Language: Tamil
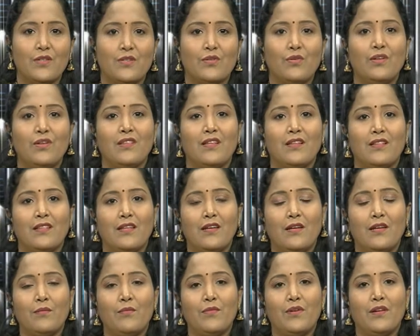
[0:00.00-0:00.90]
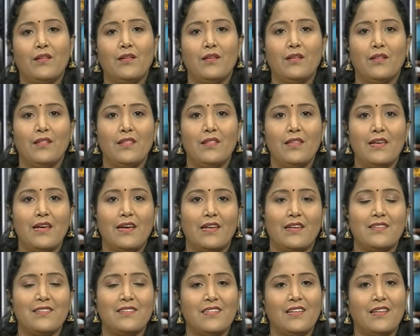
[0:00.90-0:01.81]
ஸோ இந்த தினம்ன்றது இந்திய
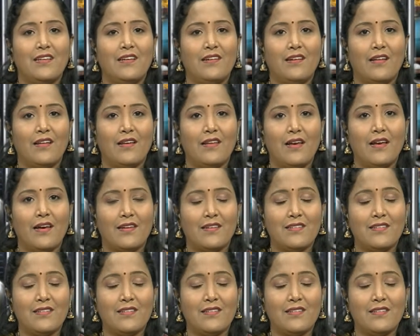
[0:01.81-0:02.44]
அரசியல்னாலே